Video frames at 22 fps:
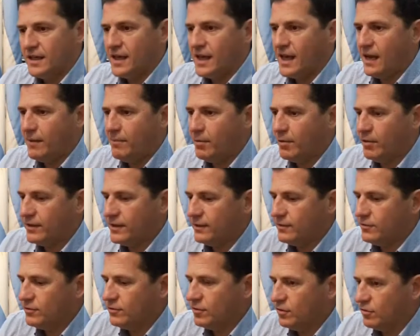y la
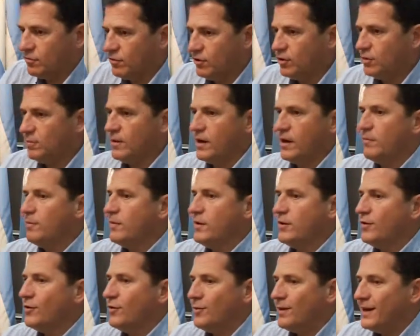esposa dos sueldos más o
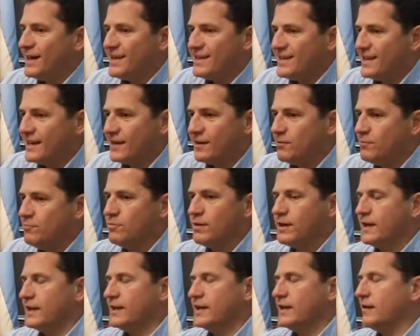menos, no van a llegar
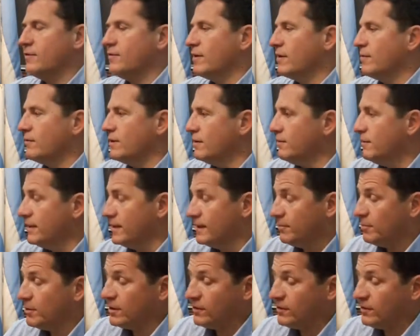nunca a tener una vivienda.